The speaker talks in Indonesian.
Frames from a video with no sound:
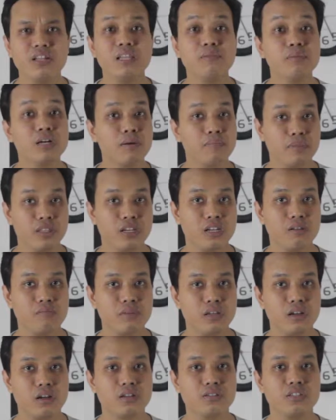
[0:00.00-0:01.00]
film Captain
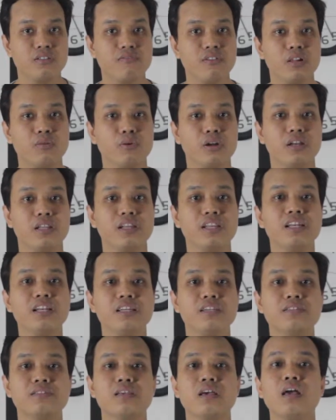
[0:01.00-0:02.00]
America Civil War
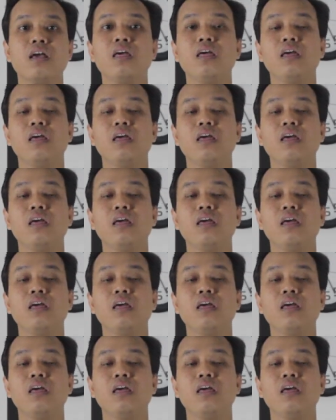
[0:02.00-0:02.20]
dirilis,